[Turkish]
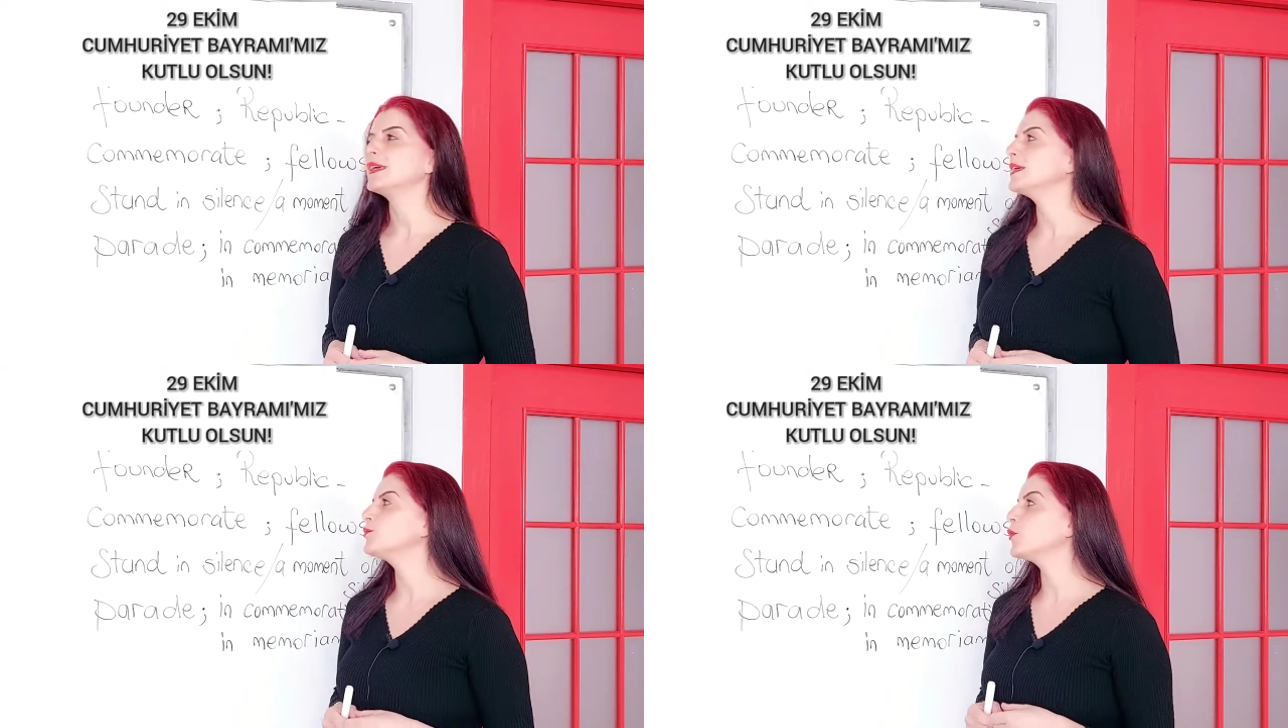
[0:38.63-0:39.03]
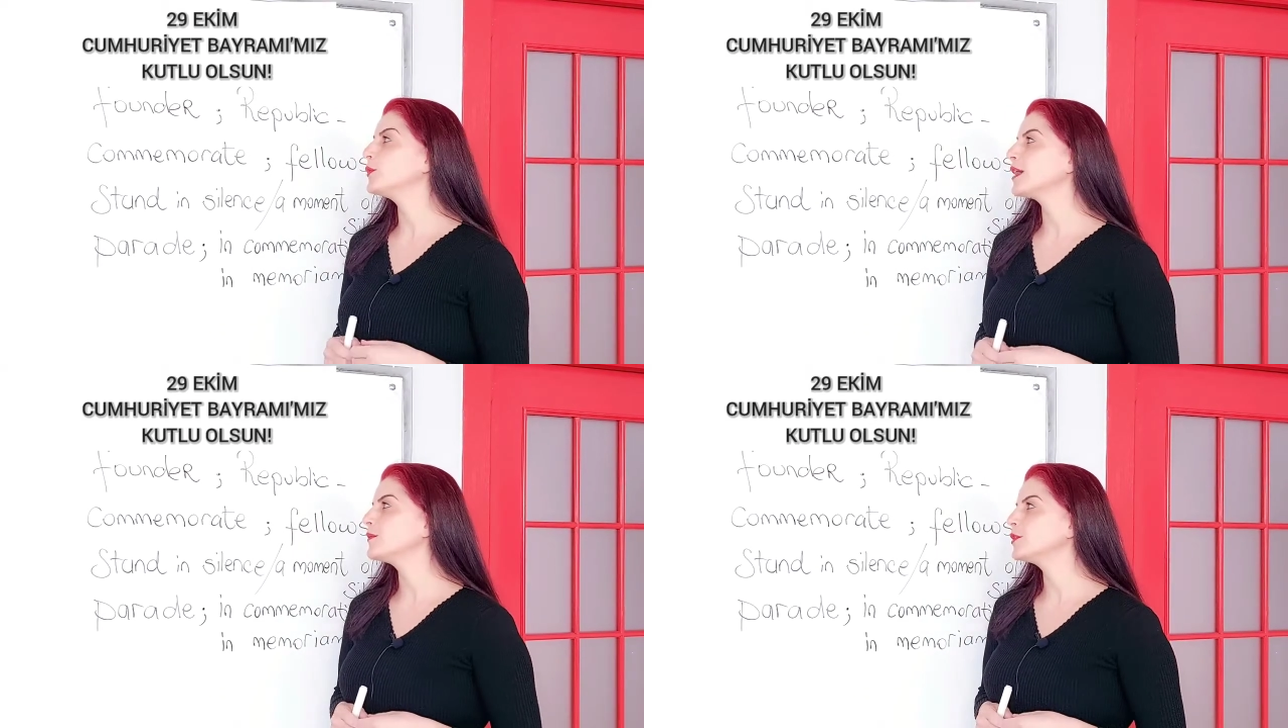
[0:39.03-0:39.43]
e, bu
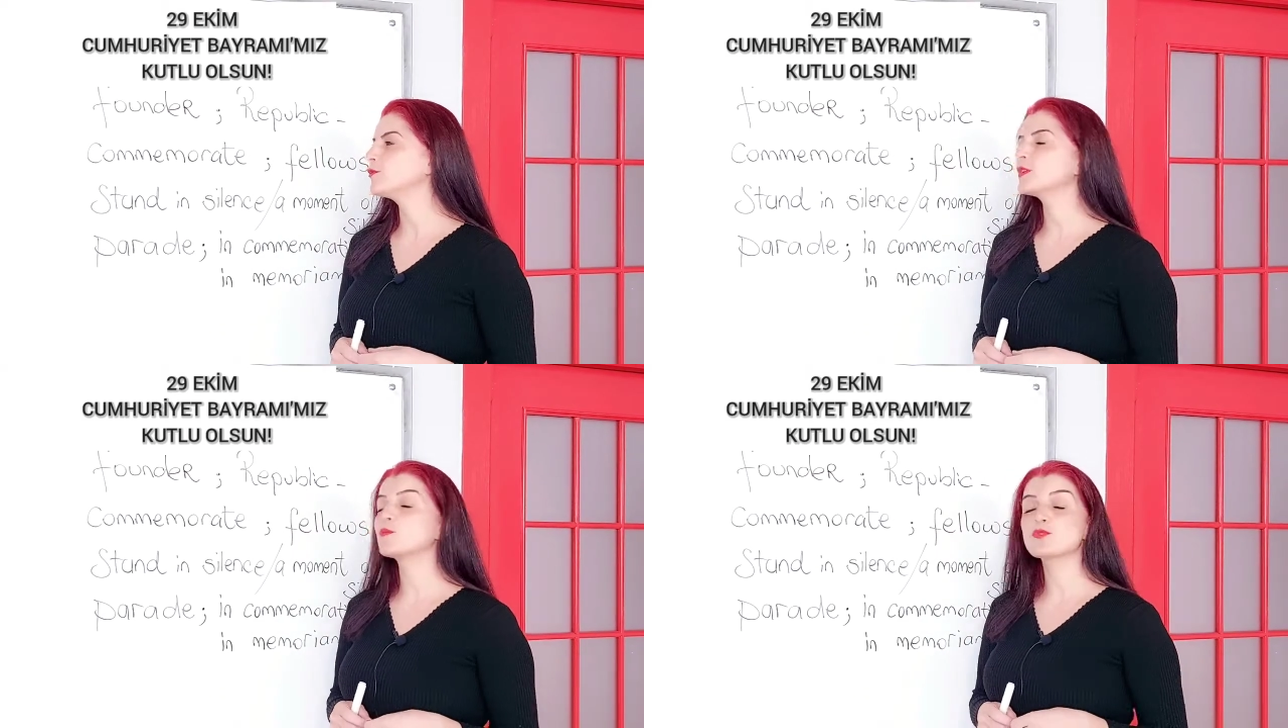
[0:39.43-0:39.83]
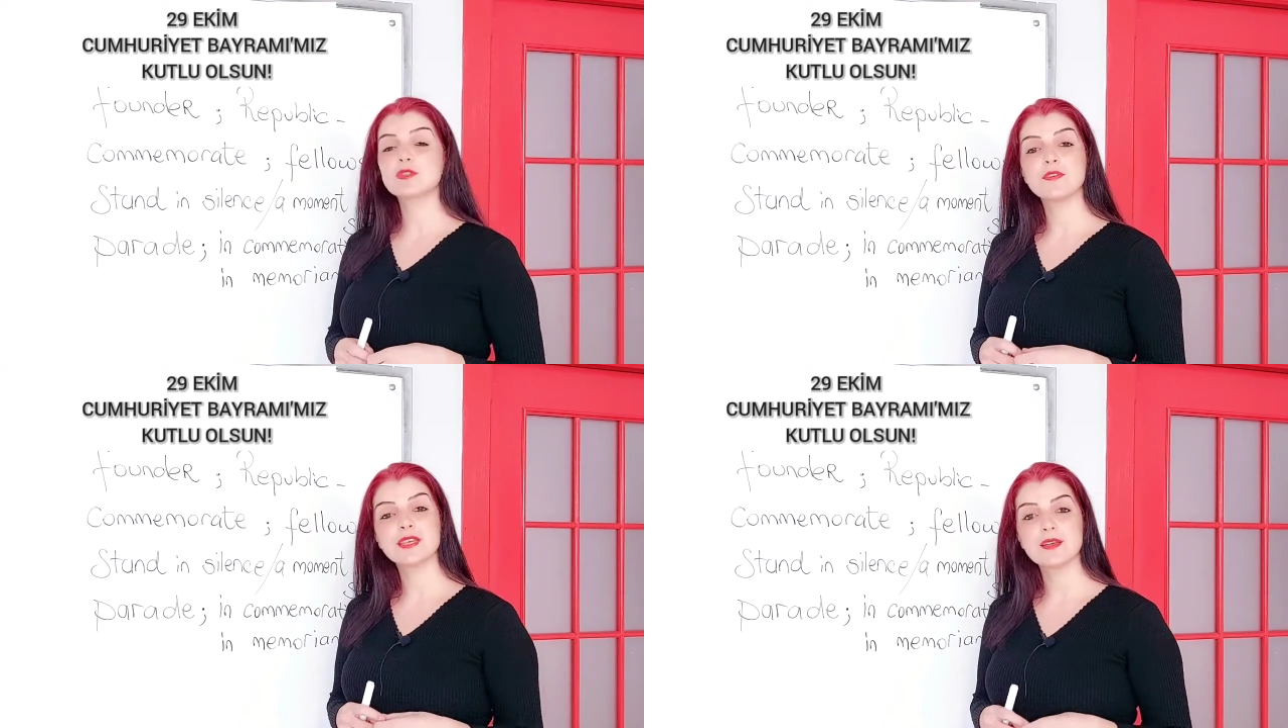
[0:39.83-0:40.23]
önemli günde
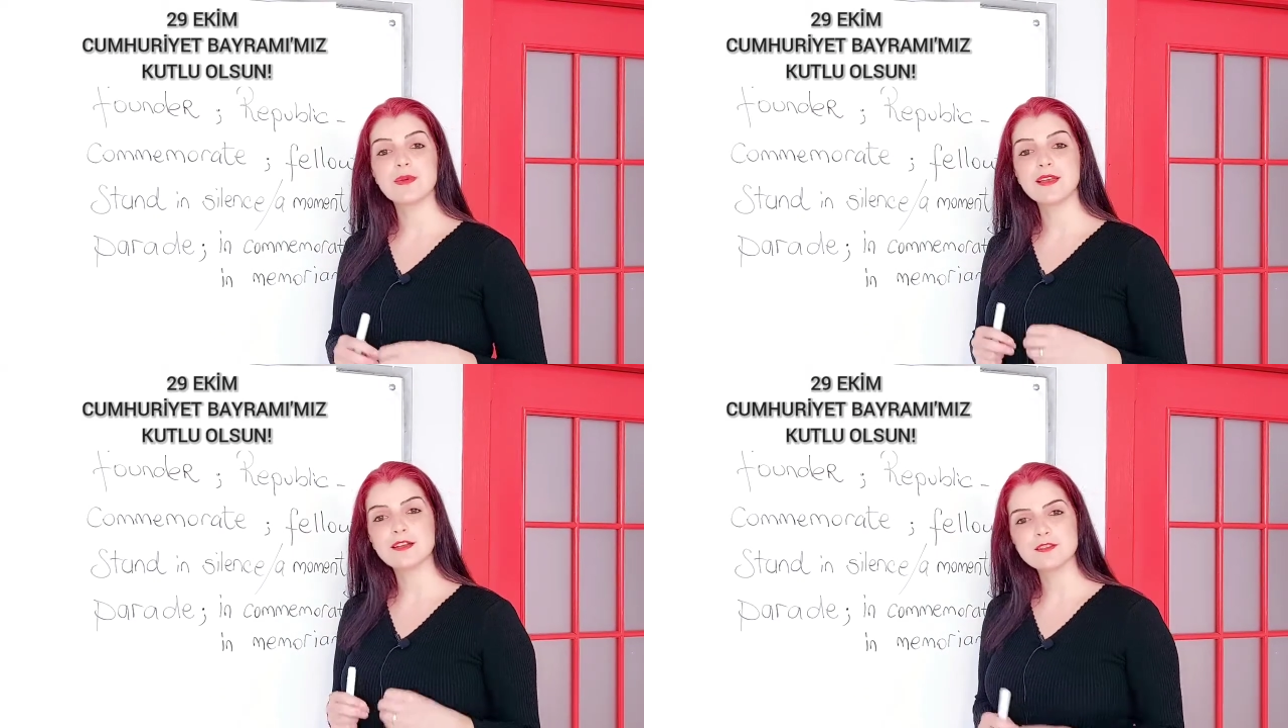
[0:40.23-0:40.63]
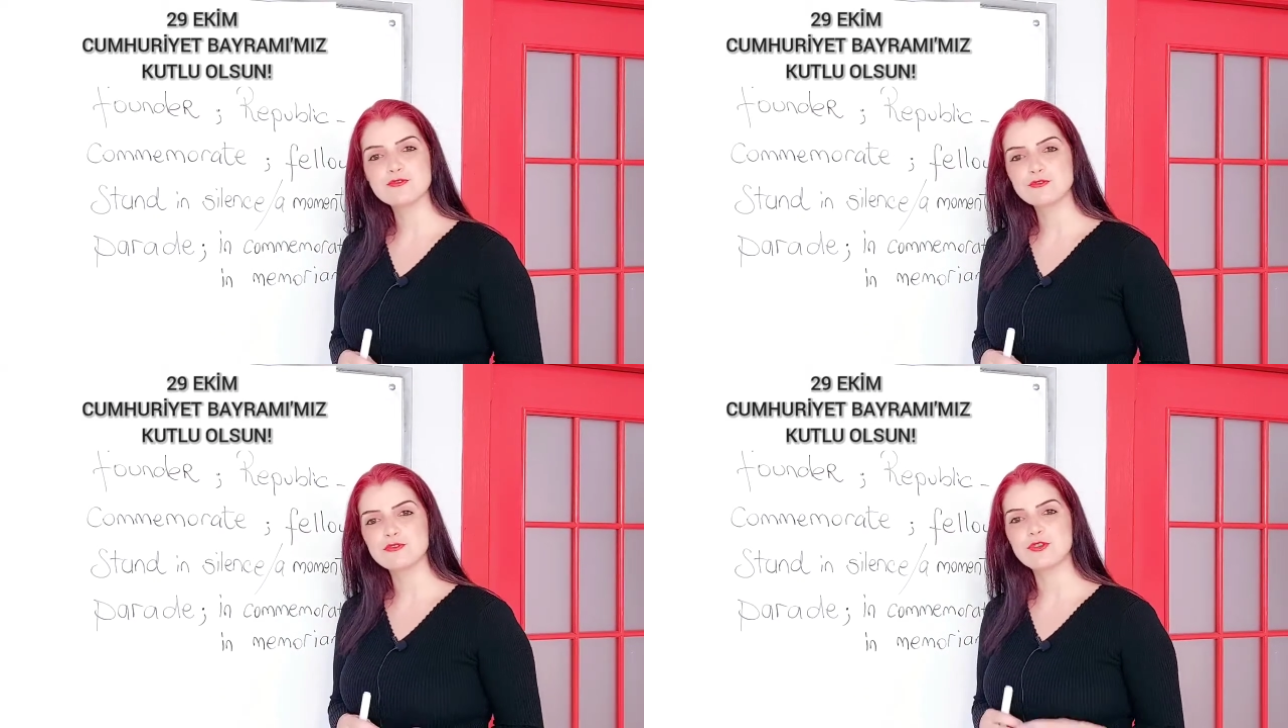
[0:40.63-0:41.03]
Mustafa Kemal
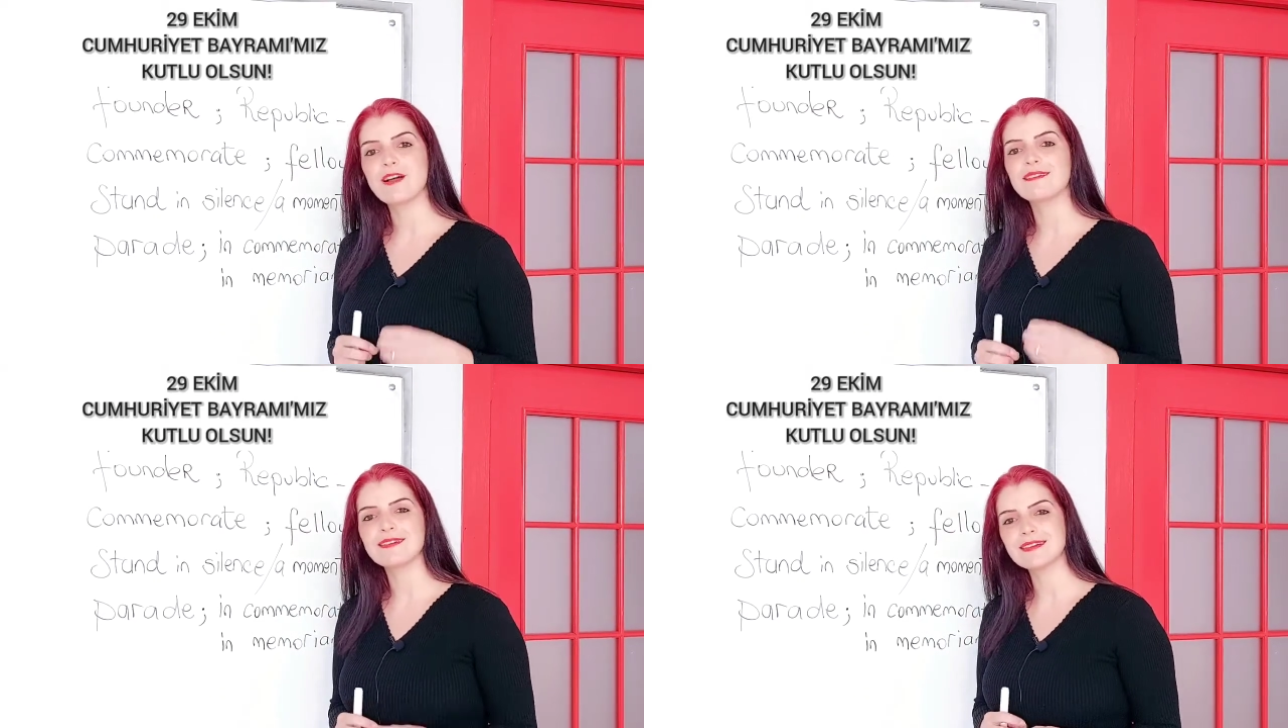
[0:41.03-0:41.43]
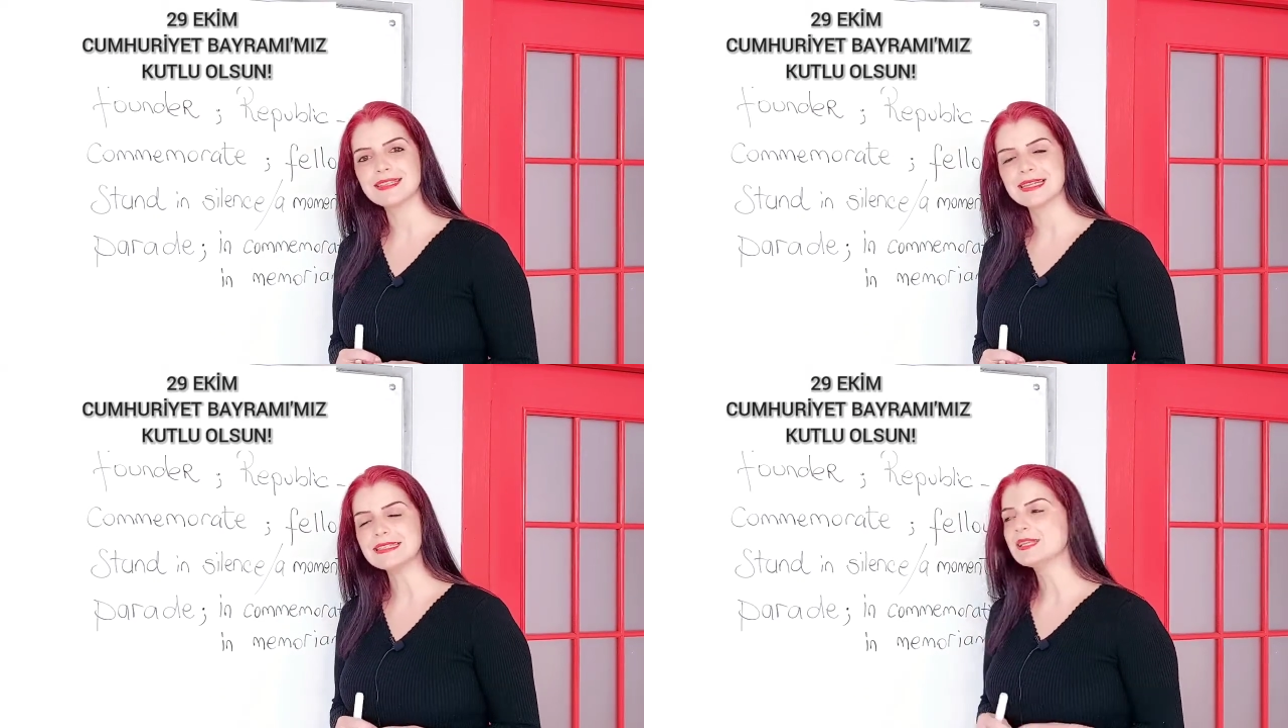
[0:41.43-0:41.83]
Atatürk'ü
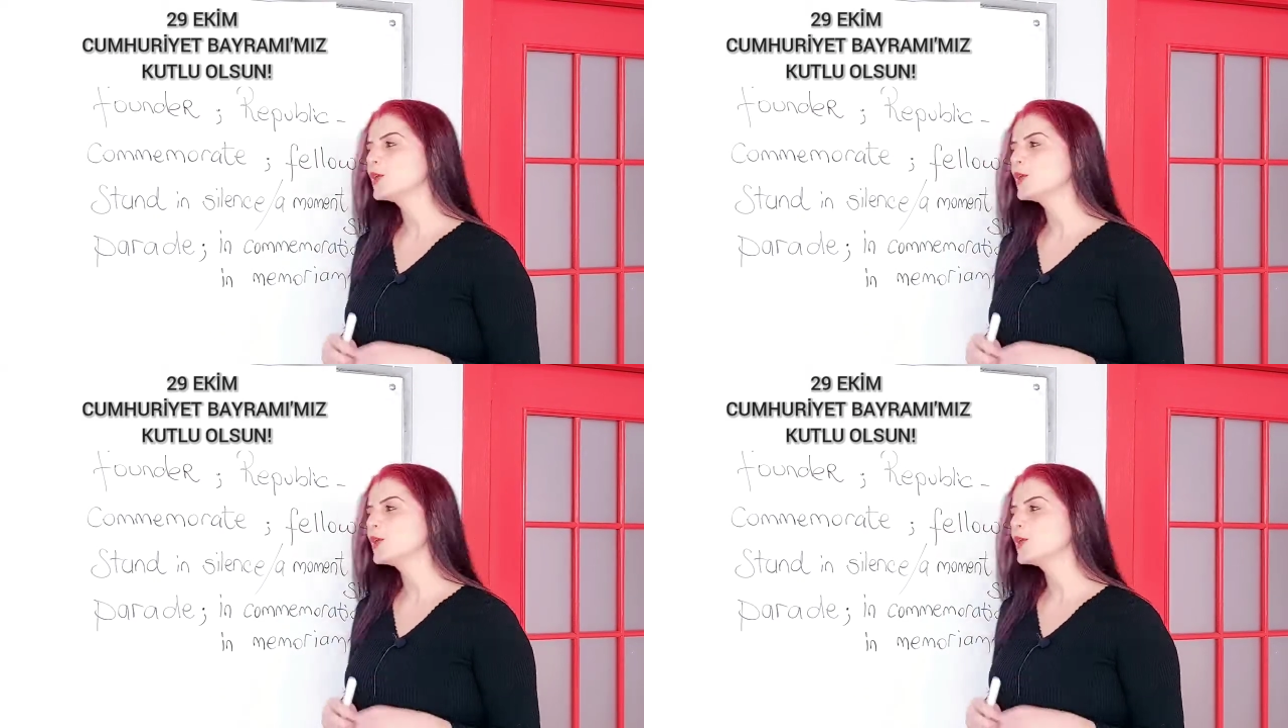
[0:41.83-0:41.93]
anarken